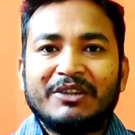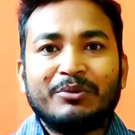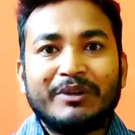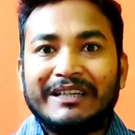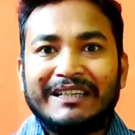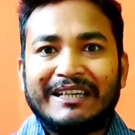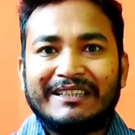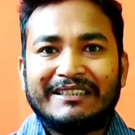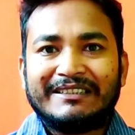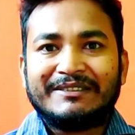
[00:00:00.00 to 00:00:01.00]
কুকিং
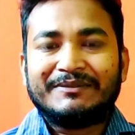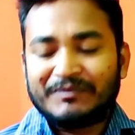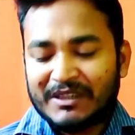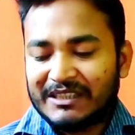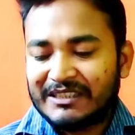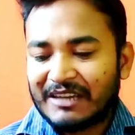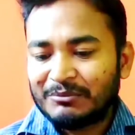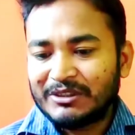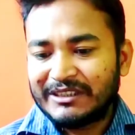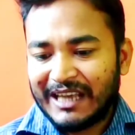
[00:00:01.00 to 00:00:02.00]
রিলেটেড যার
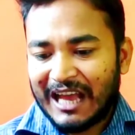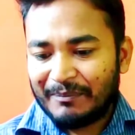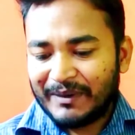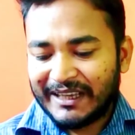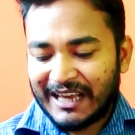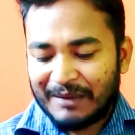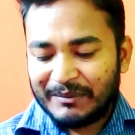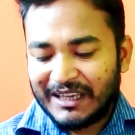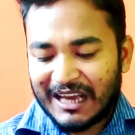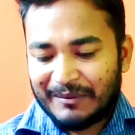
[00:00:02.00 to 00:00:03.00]
মধ্যে আপনাকে
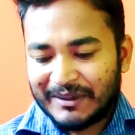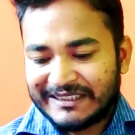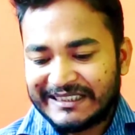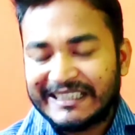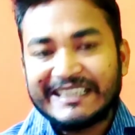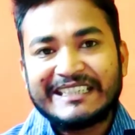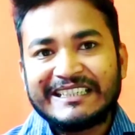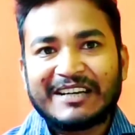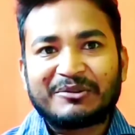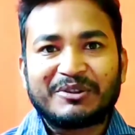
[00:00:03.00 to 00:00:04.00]
আমি আমার স্ক্রিন
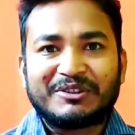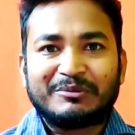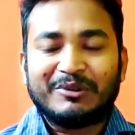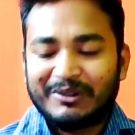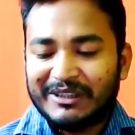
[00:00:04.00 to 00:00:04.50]
শেয়ার করে দেবো